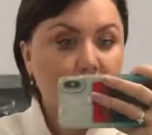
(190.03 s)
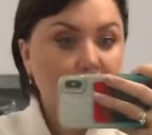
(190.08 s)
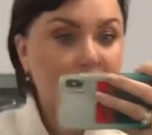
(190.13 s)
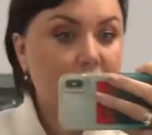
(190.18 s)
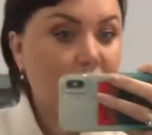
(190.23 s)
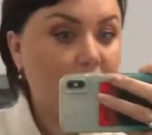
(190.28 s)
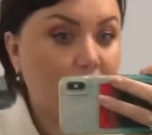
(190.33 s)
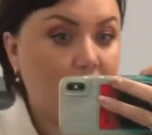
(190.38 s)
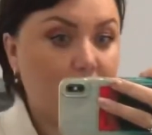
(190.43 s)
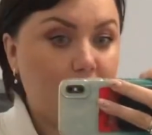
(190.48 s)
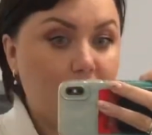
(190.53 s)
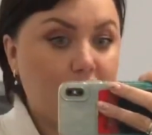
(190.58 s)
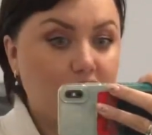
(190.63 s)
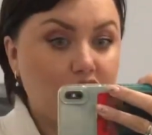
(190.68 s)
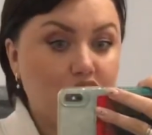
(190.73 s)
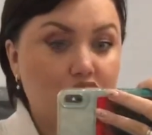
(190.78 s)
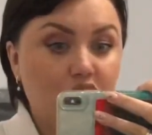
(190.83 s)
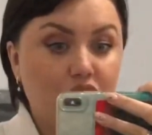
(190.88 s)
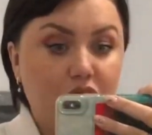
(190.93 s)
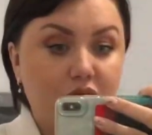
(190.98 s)
на два
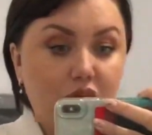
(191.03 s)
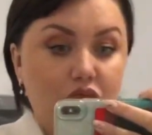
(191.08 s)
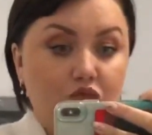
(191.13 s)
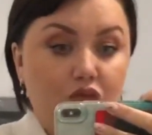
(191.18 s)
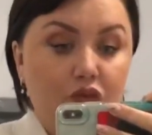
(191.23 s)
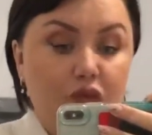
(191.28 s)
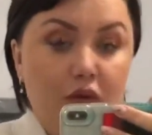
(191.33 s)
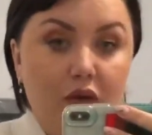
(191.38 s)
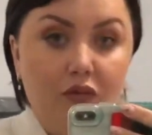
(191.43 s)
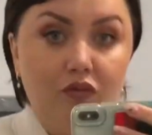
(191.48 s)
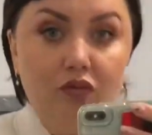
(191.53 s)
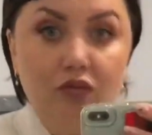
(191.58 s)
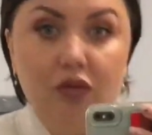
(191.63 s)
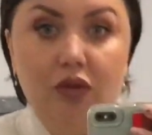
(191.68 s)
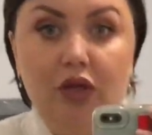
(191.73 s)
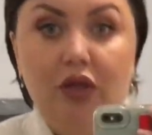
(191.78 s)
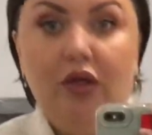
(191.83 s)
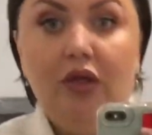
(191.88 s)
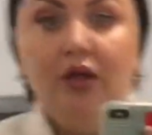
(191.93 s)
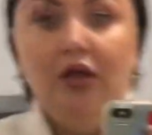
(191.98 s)
поменьше возьму прям.
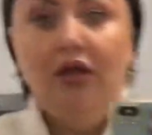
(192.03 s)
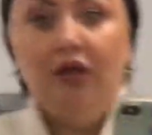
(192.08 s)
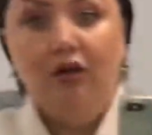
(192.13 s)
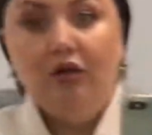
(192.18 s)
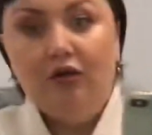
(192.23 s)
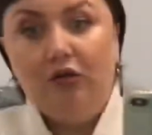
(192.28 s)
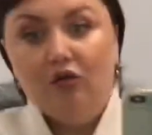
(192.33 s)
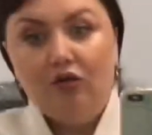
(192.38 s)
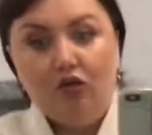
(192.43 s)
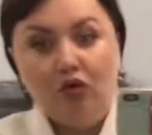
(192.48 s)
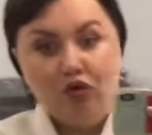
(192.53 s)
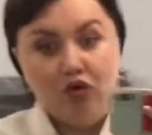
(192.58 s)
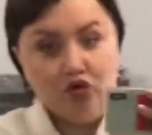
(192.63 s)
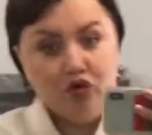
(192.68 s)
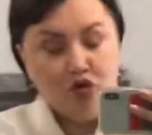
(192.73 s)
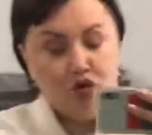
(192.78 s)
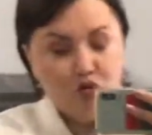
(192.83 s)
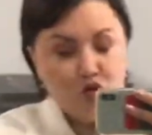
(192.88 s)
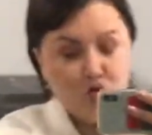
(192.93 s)
Он ну, хотя он